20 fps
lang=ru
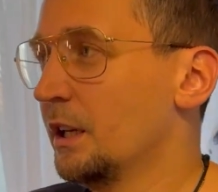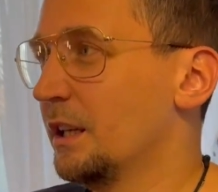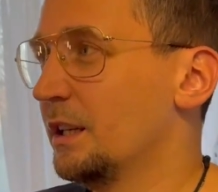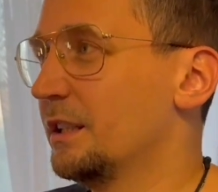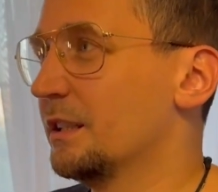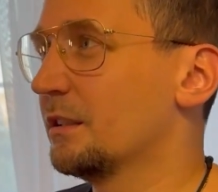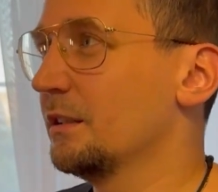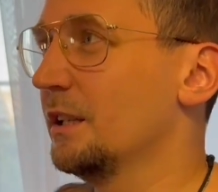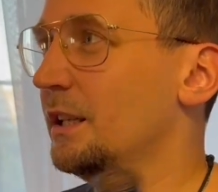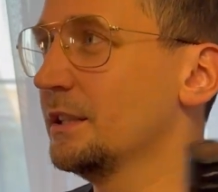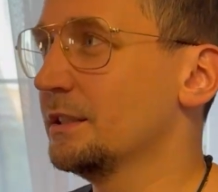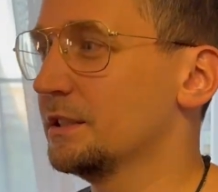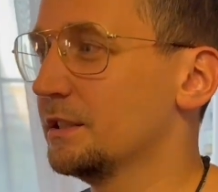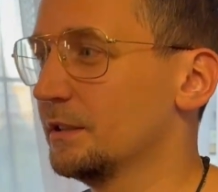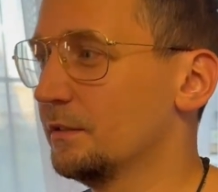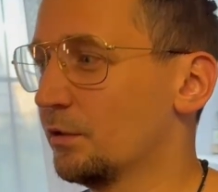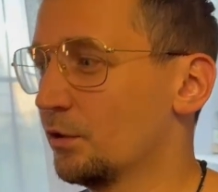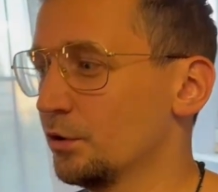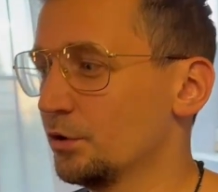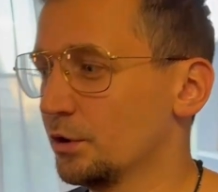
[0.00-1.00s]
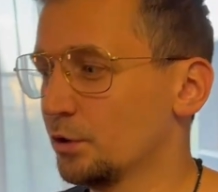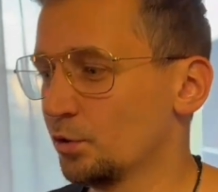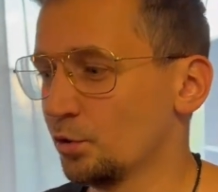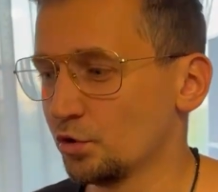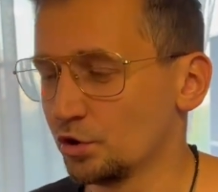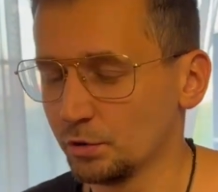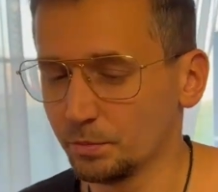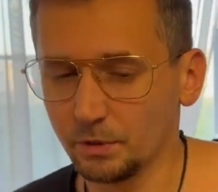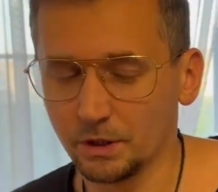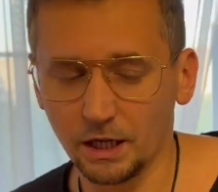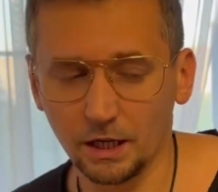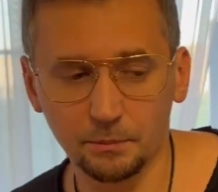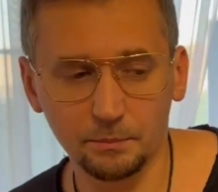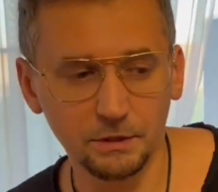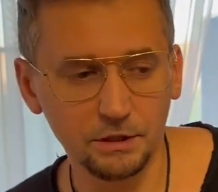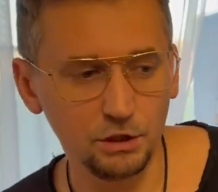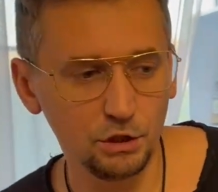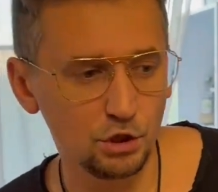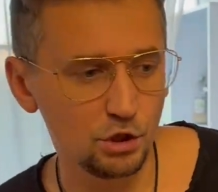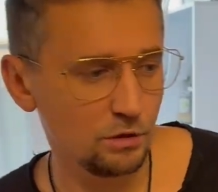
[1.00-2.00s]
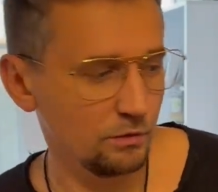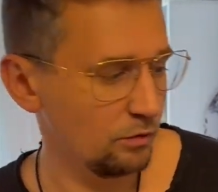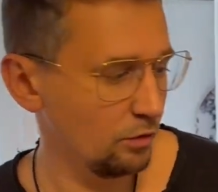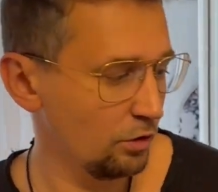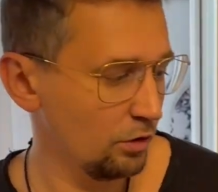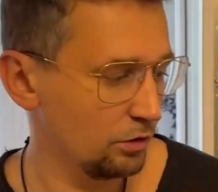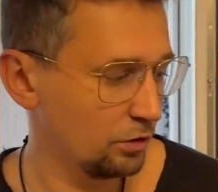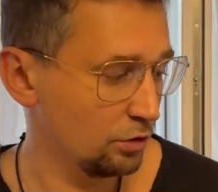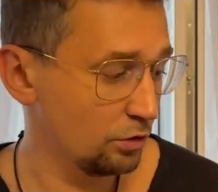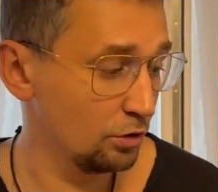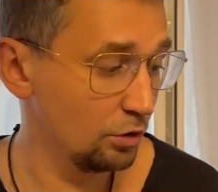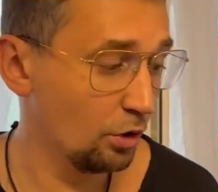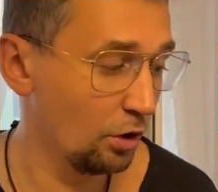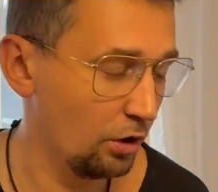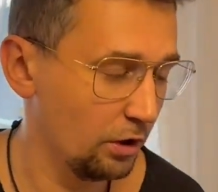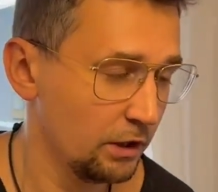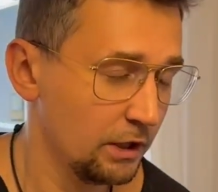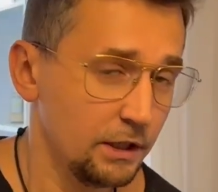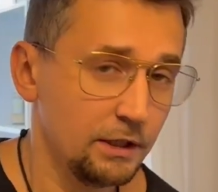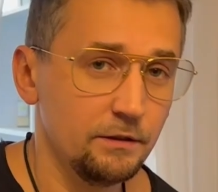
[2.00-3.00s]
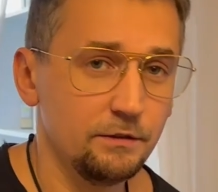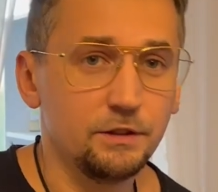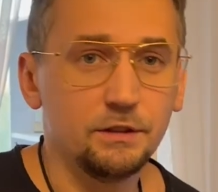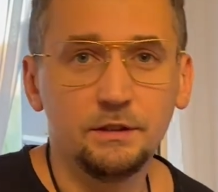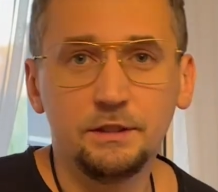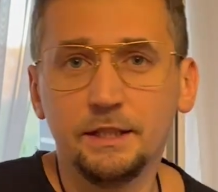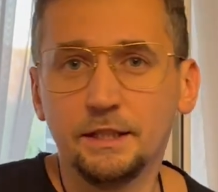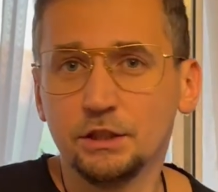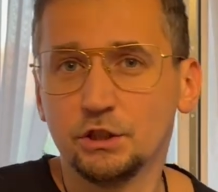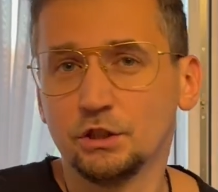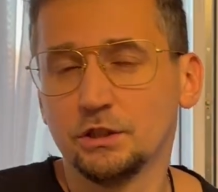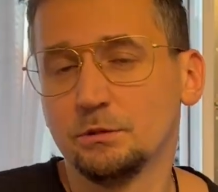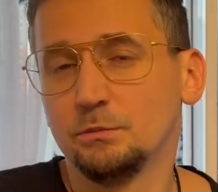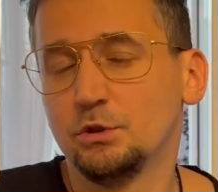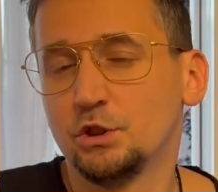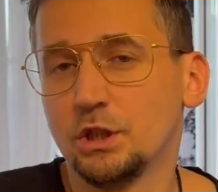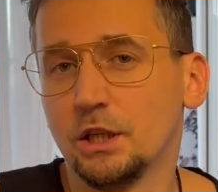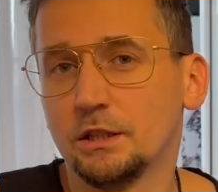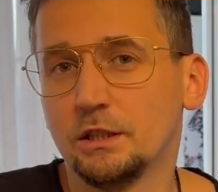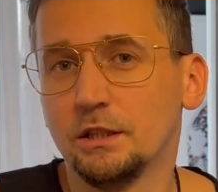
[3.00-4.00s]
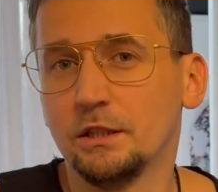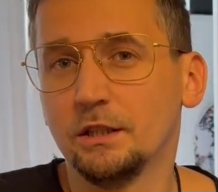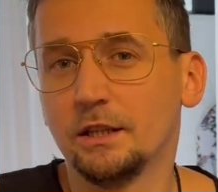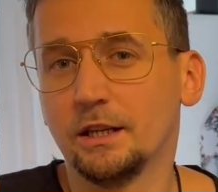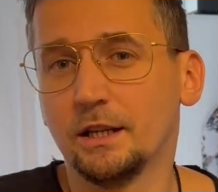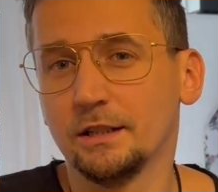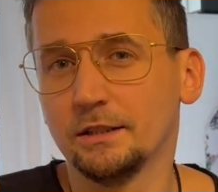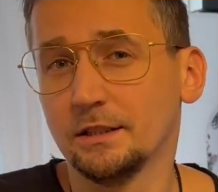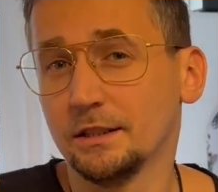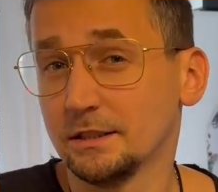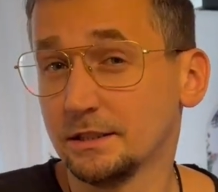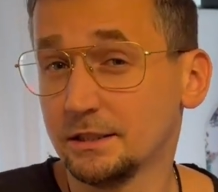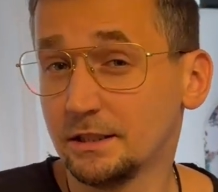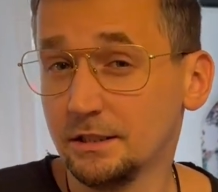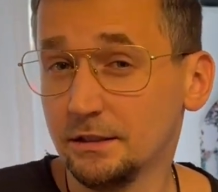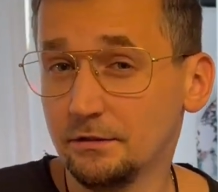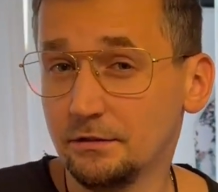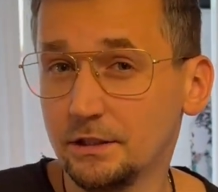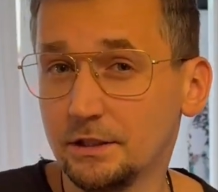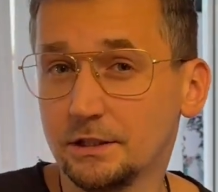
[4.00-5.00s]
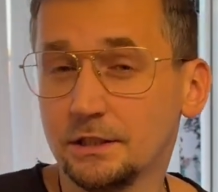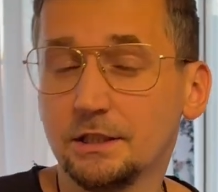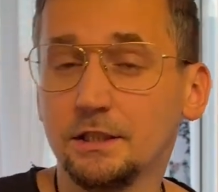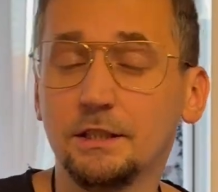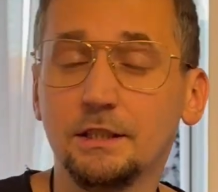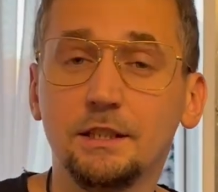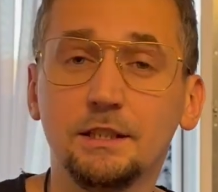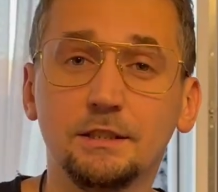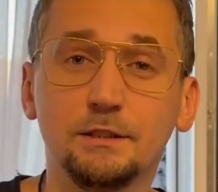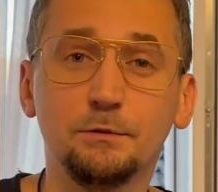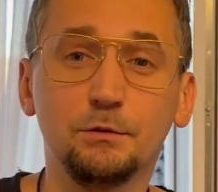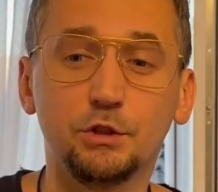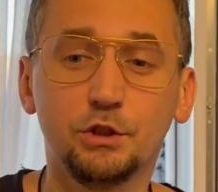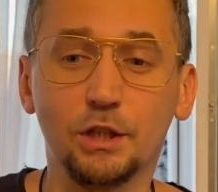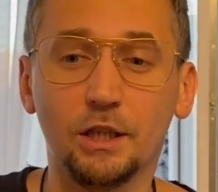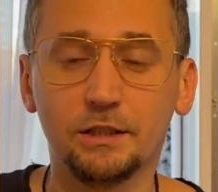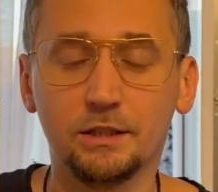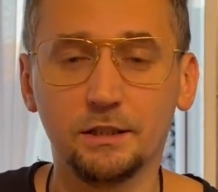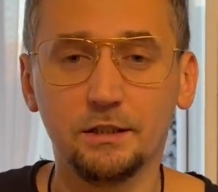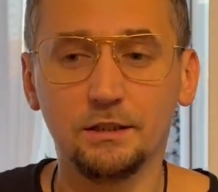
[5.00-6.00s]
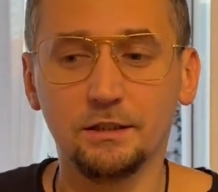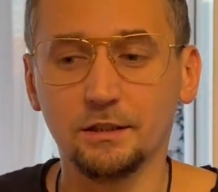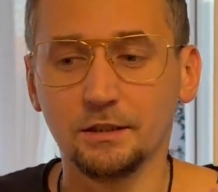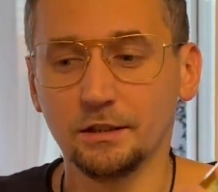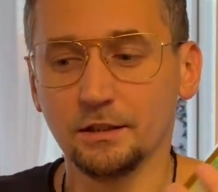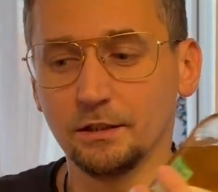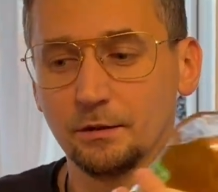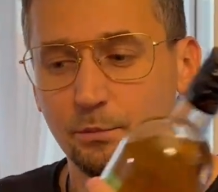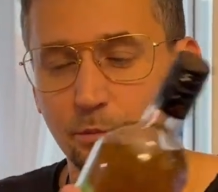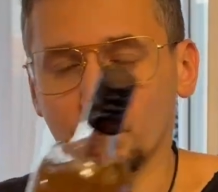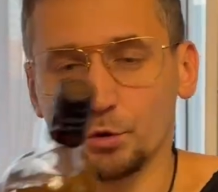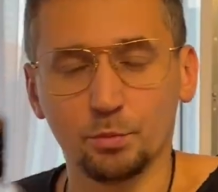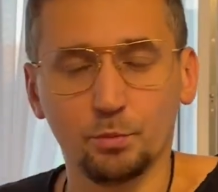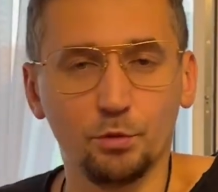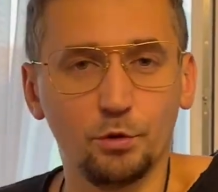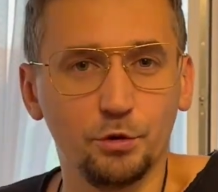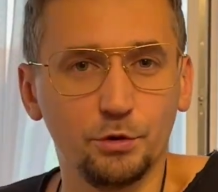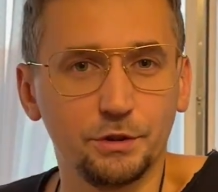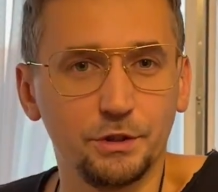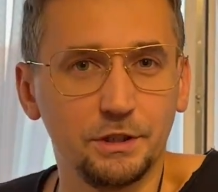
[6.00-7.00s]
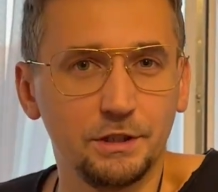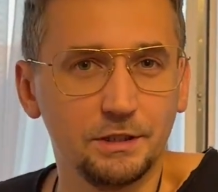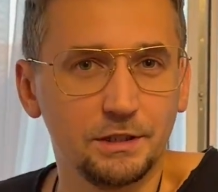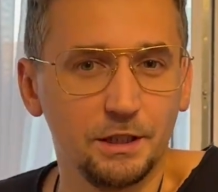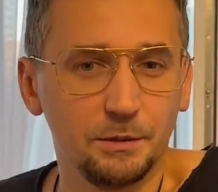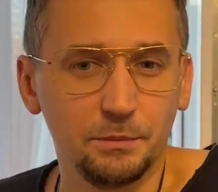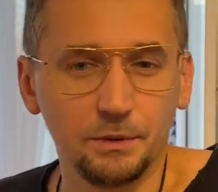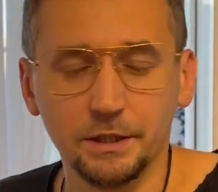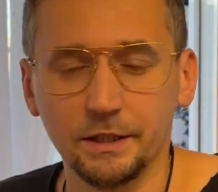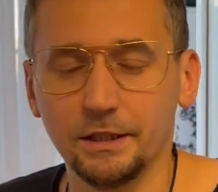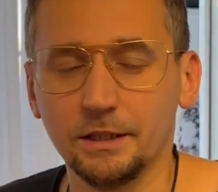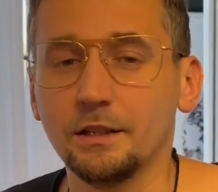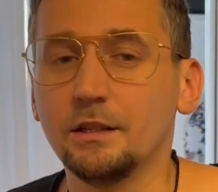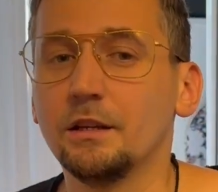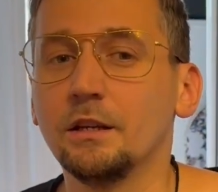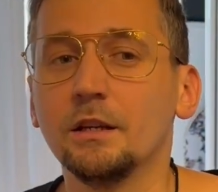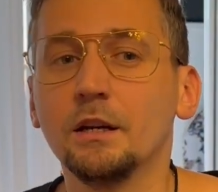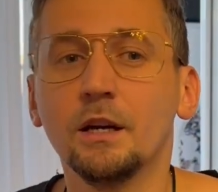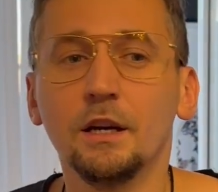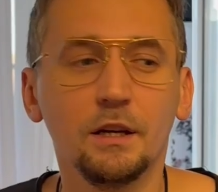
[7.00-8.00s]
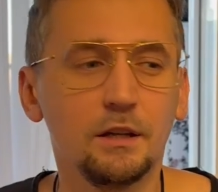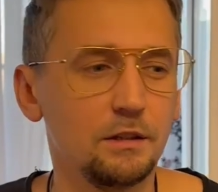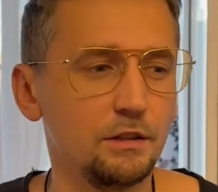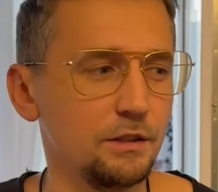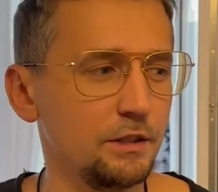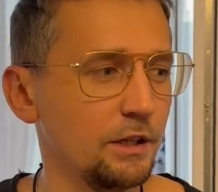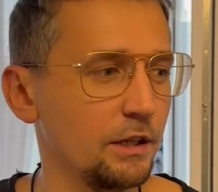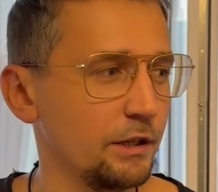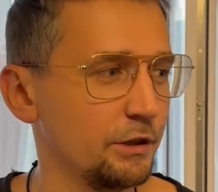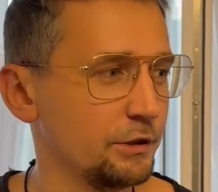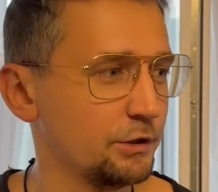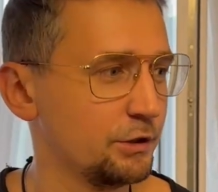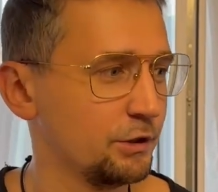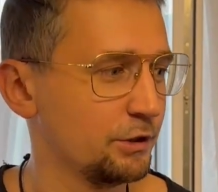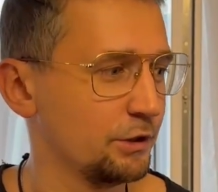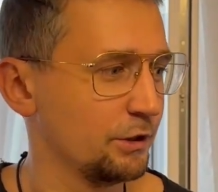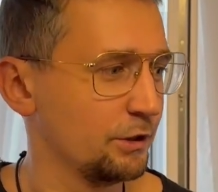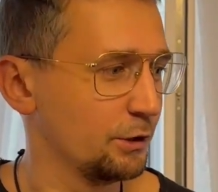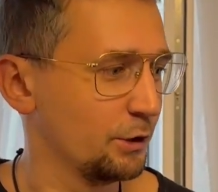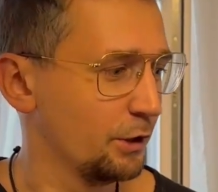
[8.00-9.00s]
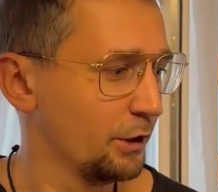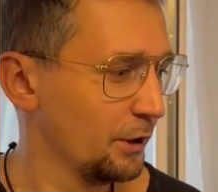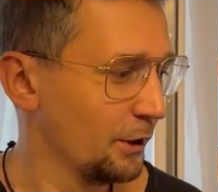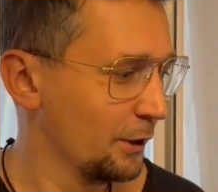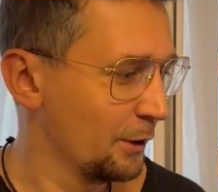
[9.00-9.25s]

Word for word: Ирландцы вроде тоже как бы ничего, но есть же замечательные канадские виски, есть замечательные бурбоны из Америки, есть э,